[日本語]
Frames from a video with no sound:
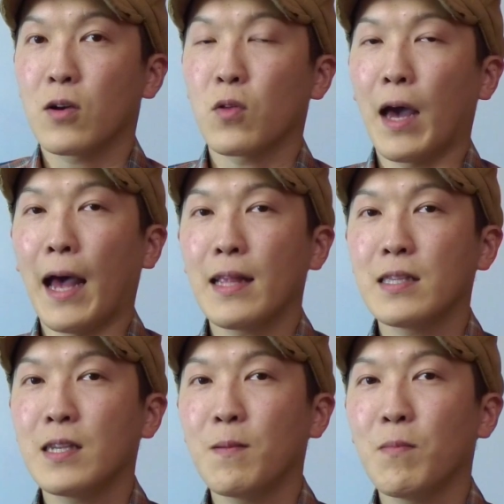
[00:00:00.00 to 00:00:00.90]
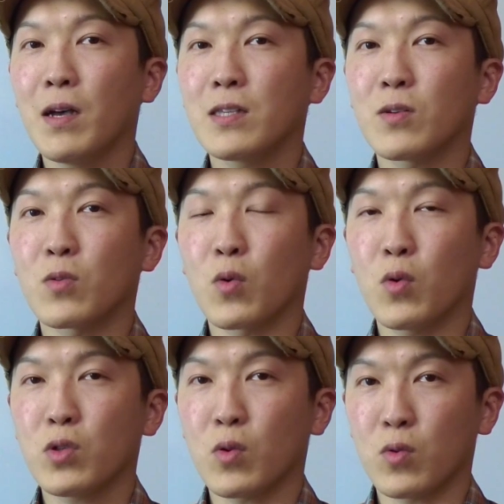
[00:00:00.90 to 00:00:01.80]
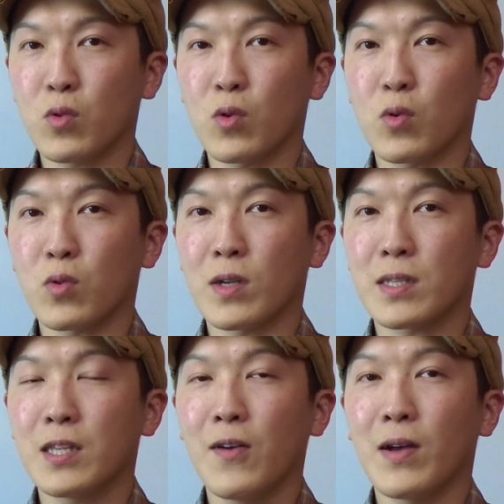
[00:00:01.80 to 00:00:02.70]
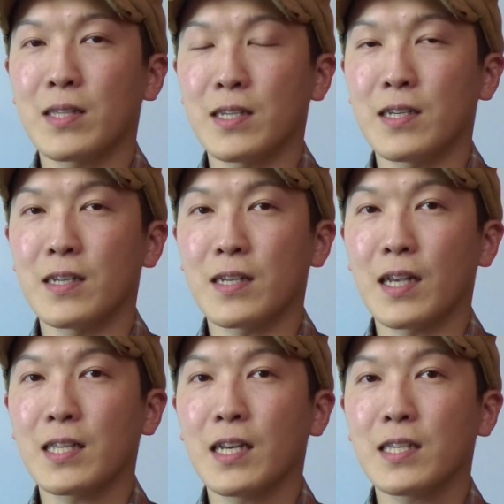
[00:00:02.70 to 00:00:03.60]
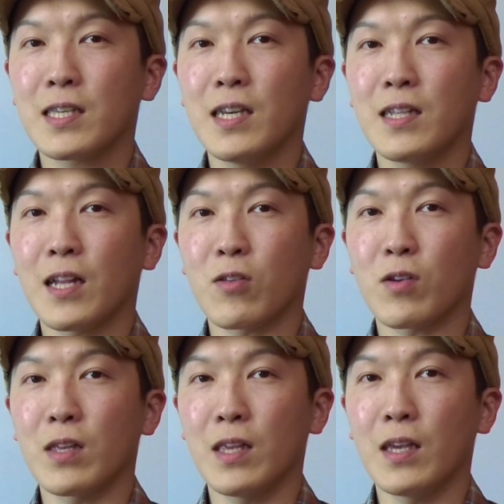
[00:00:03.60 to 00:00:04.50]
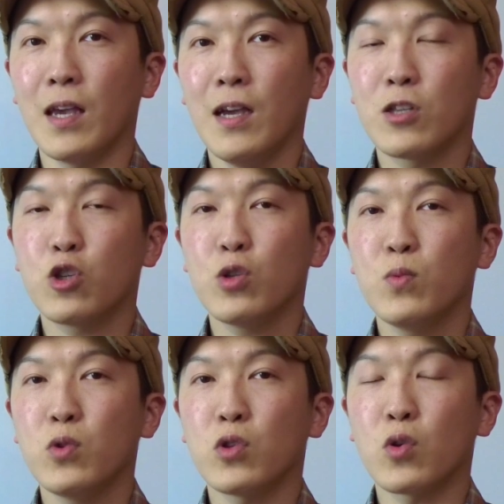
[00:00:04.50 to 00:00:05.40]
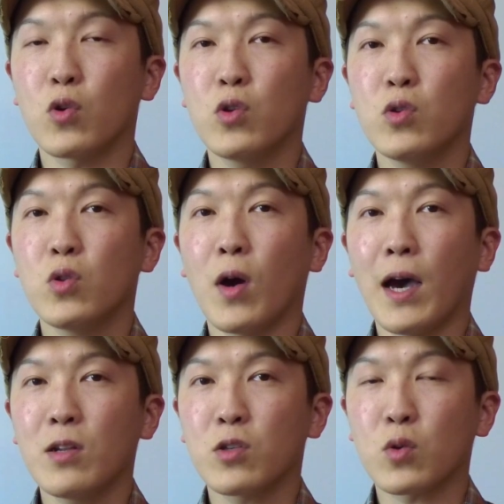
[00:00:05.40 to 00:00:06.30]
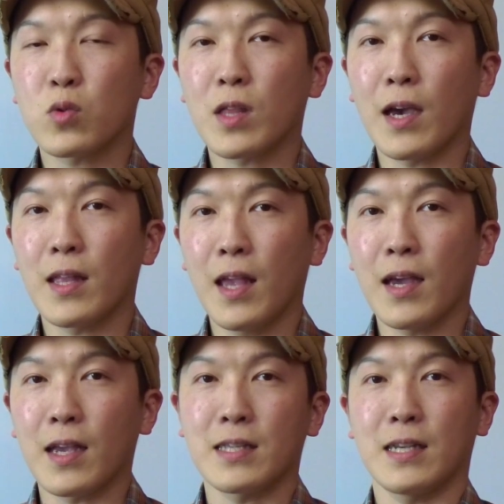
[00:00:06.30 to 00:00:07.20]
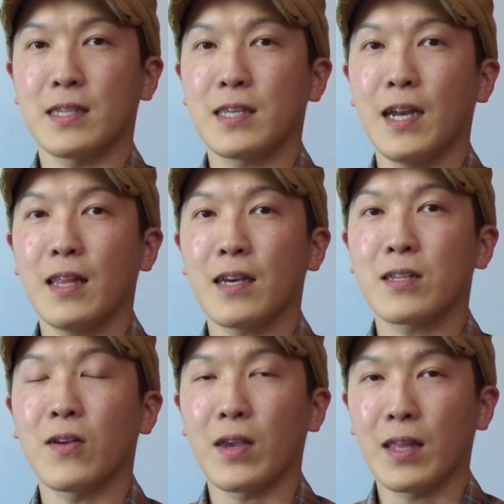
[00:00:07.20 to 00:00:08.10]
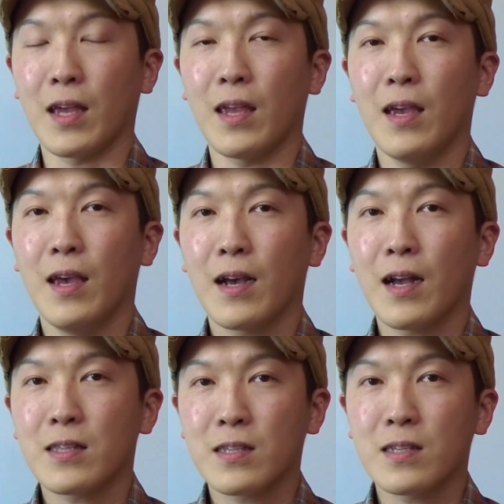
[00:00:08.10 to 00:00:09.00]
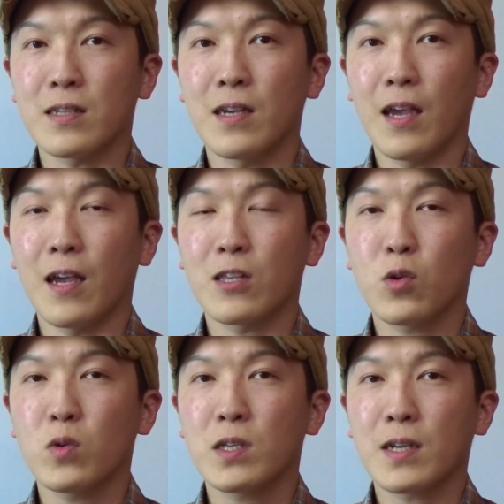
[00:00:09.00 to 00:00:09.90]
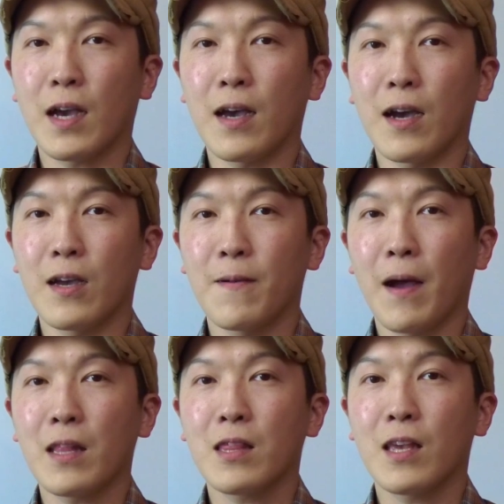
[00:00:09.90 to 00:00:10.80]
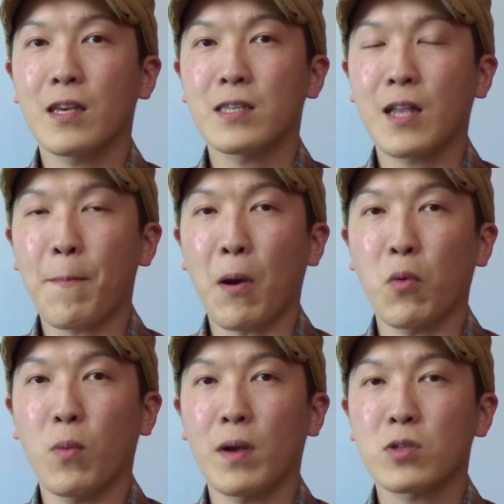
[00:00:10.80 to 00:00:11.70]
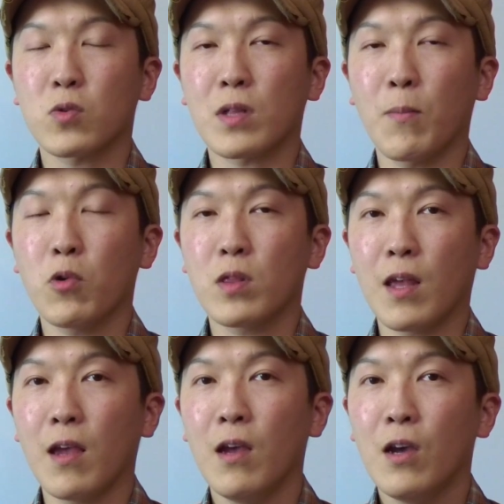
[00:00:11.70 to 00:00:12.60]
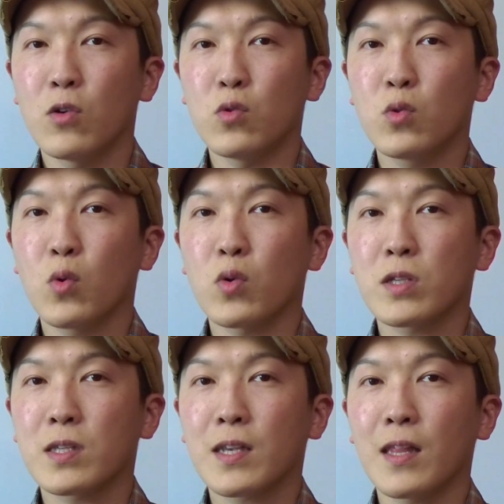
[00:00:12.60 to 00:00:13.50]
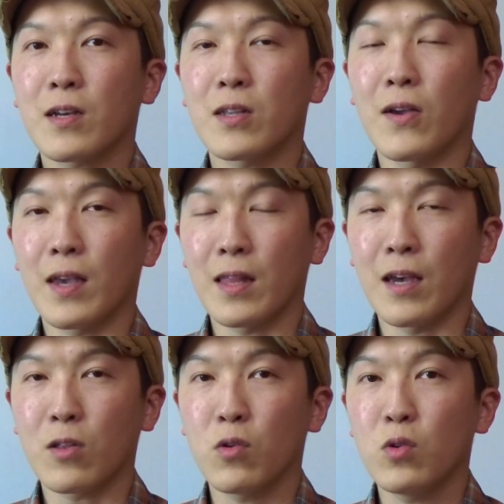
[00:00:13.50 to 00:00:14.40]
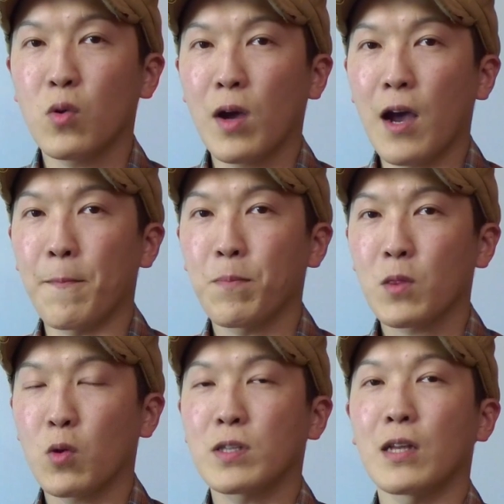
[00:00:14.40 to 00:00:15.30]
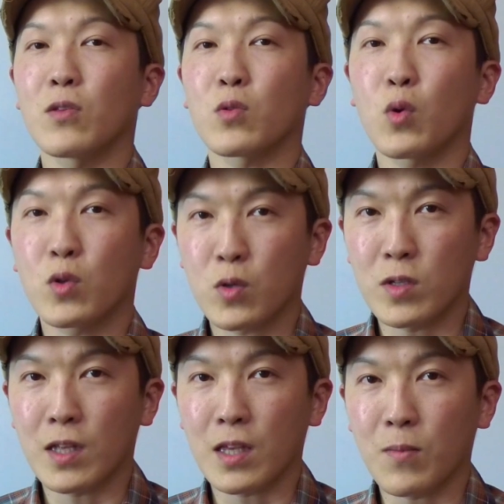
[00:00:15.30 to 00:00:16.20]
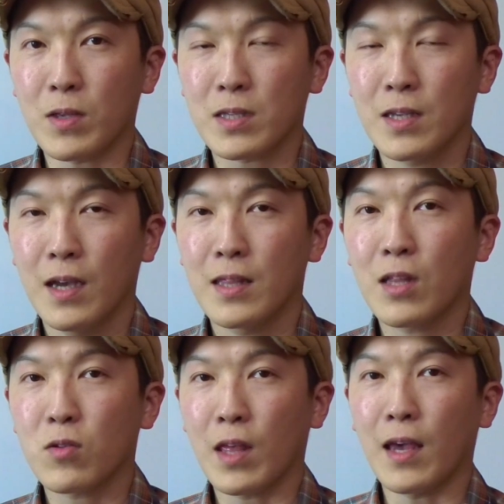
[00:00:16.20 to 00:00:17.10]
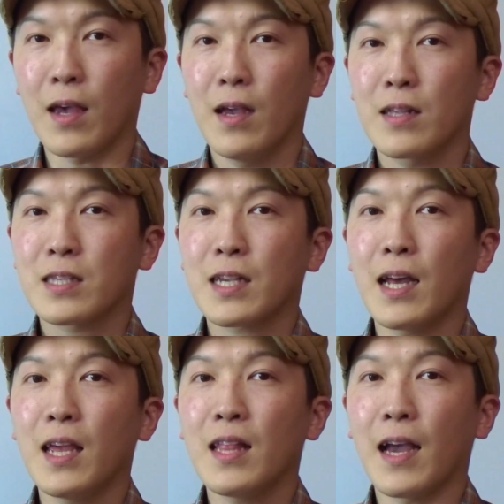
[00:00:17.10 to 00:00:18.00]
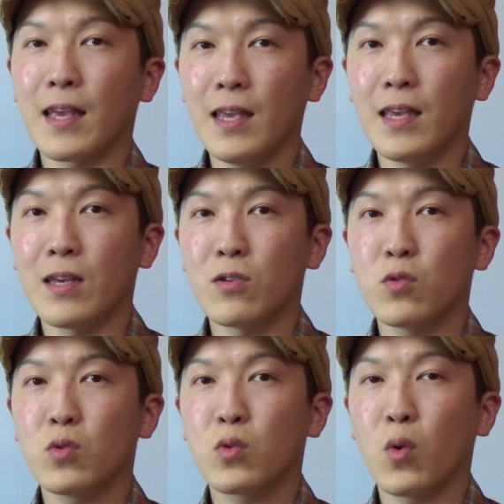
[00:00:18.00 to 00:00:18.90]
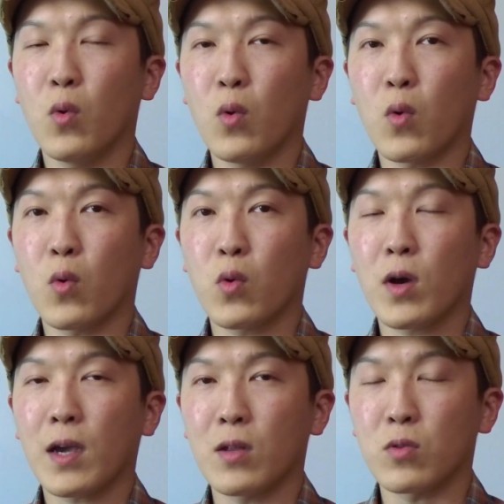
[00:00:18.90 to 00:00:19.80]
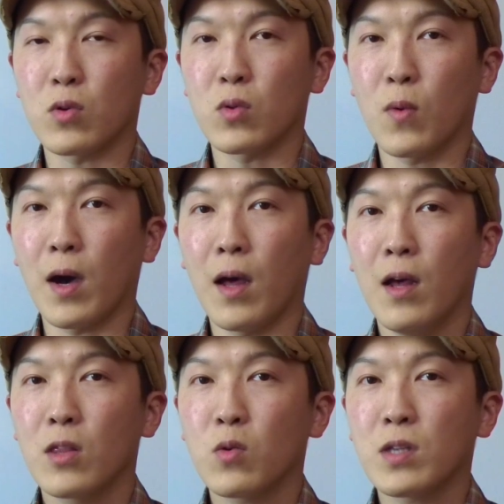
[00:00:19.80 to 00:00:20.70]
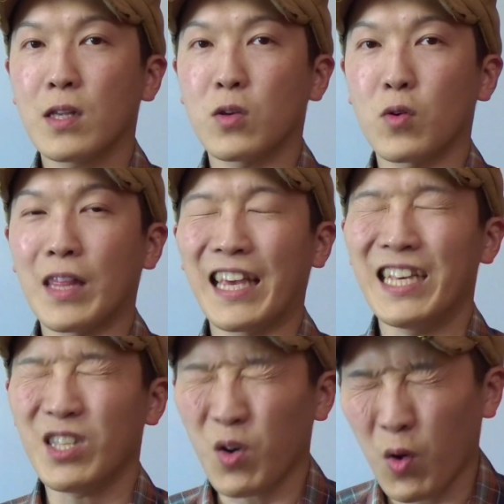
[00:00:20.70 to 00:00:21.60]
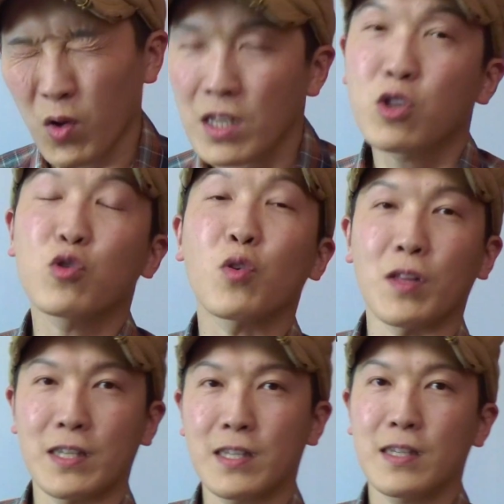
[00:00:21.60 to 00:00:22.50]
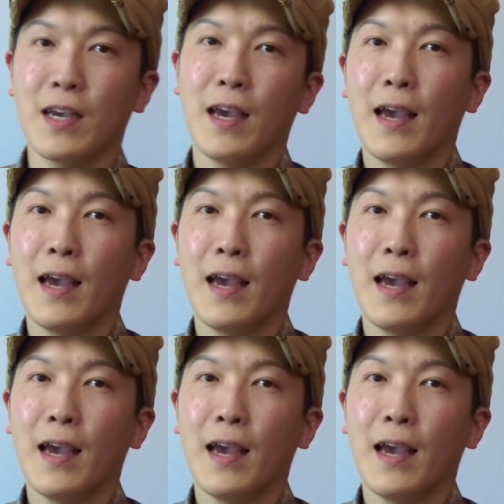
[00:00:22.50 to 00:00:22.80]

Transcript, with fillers: でこの安全マージンを残しとくということはすなわち下山しきった時に十分余裕のある状態で下山しきらなくてはいけない、かつ、長時間安定したパフォーマンスを保って運動をし続けなくてはいけないというのが登山の特徴になってきます。なので疲れない運動を心がけるというのは登山において非常に重要です。